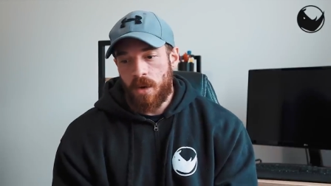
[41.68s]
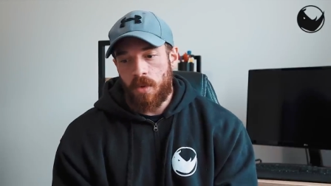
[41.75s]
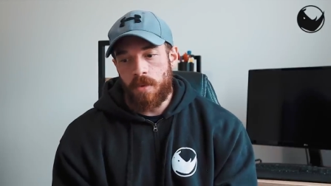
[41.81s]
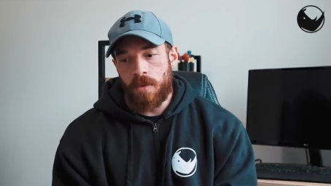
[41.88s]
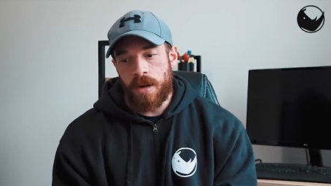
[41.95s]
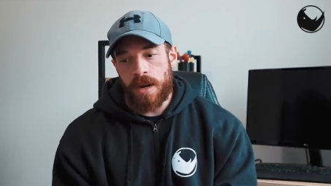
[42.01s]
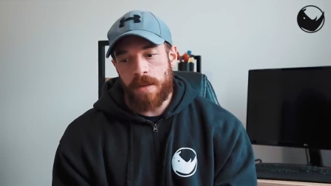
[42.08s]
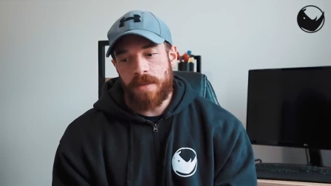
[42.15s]

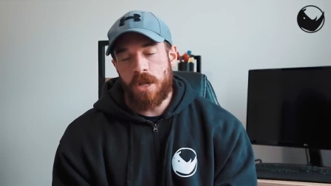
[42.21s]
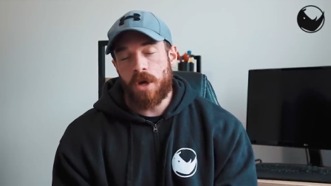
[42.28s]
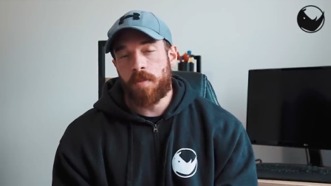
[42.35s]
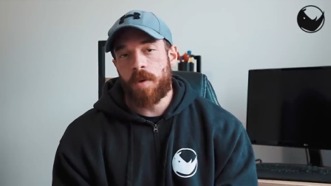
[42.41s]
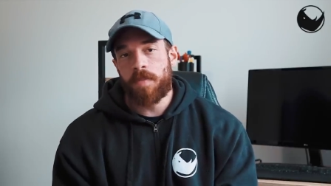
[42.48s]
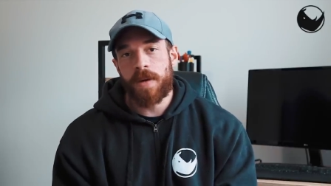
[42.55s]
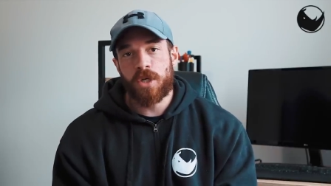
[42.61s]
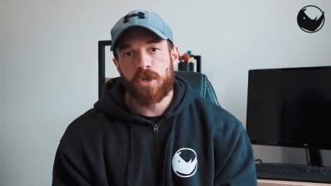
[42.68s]
un miglior
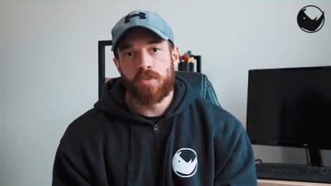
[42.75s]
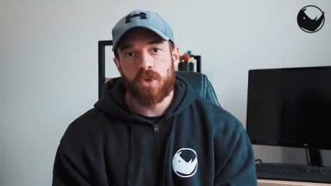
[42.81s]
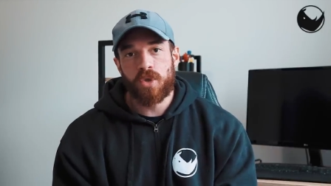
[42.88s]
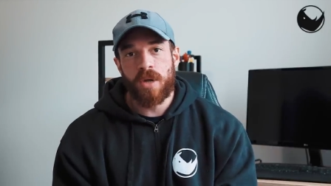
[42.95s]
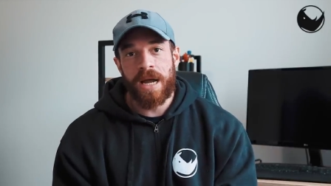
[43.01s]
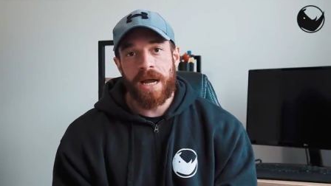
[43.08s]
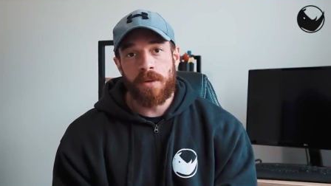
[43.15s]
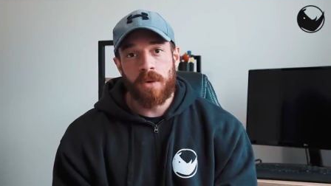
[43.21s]
pompaggio
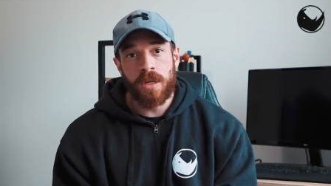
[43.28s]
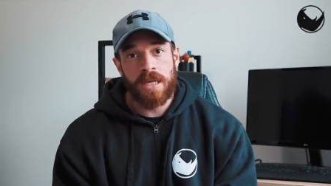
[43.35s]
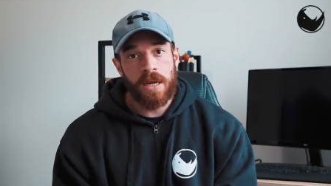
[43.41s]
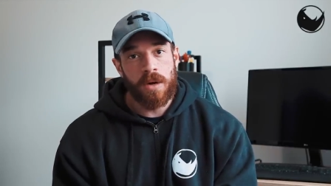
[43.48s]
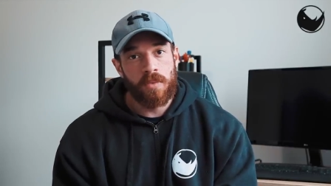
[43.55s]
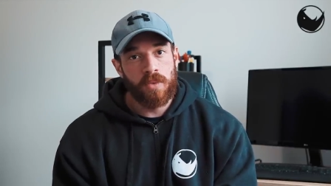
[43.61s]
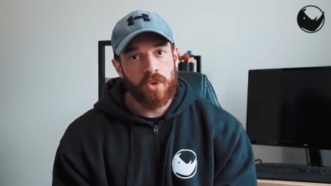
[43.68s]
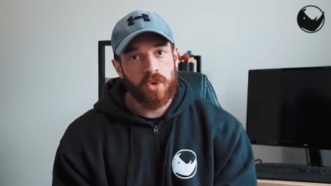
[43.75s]
muscolare vuol
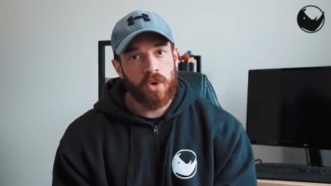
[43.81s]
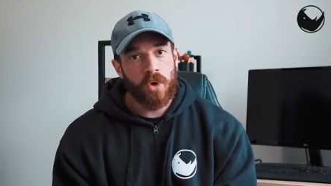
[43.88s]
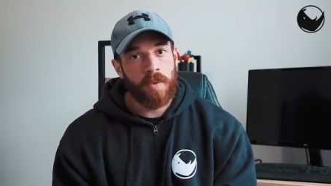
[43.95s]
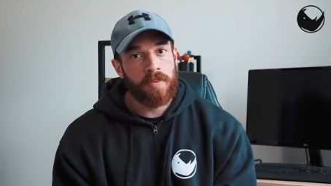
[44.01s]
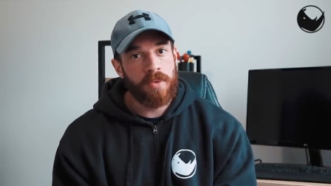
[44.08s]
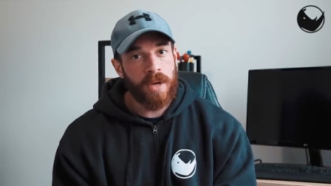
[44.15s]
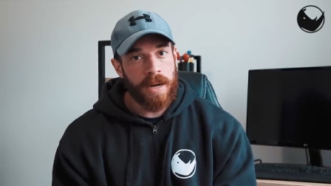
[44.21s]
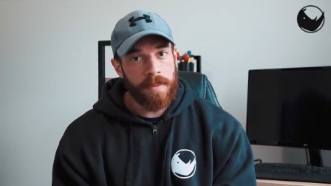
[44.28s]
dire un muscolo
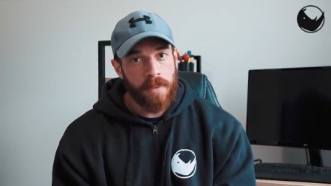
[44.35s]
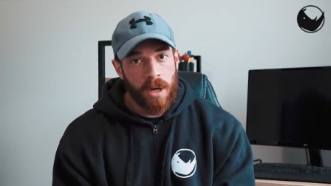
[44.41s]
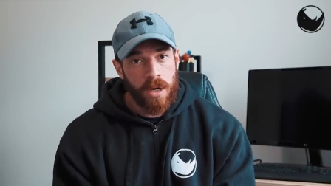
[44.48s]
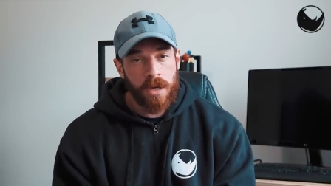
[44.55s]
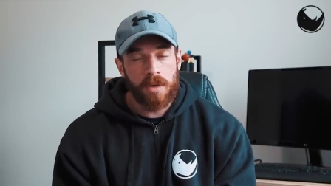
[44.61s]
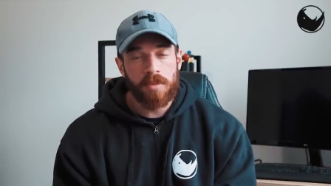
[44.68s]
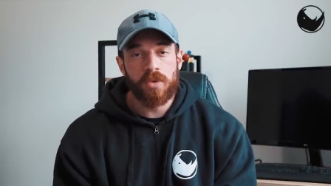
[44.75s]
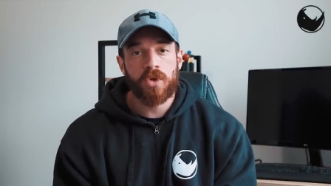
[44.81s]
più
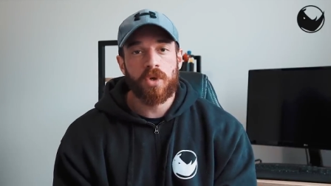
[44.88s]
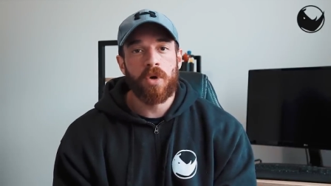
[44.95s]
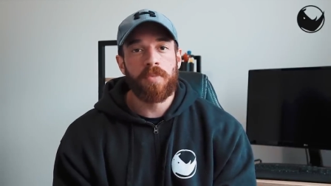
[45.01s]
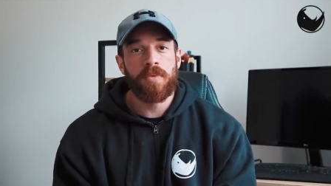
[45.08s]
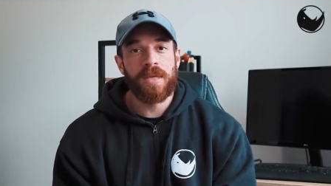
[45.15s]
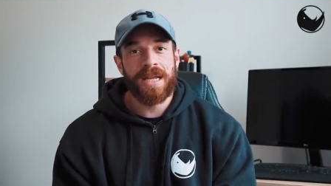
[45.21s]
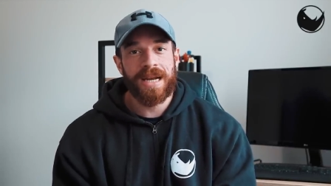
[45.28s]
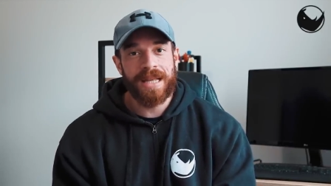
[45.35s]
anabolico, un muscolo
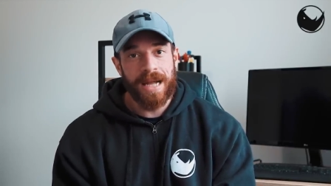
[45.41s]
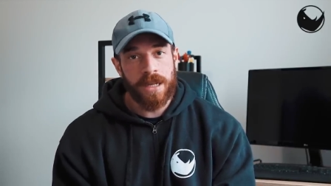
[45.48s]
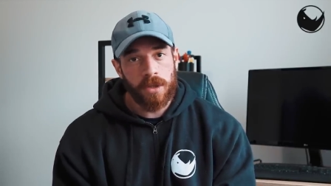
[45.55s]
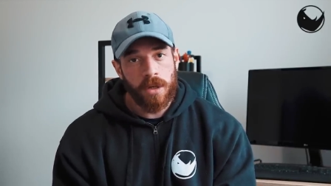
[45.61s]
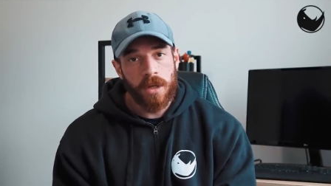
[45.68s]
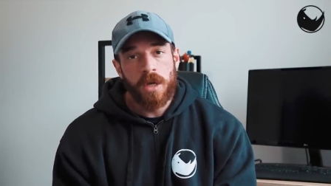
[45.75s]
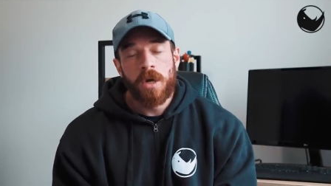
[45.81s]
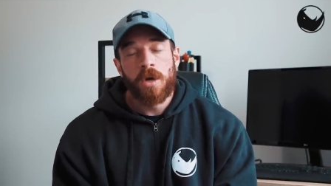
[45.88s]
più
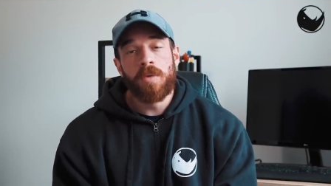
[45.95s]
idratato,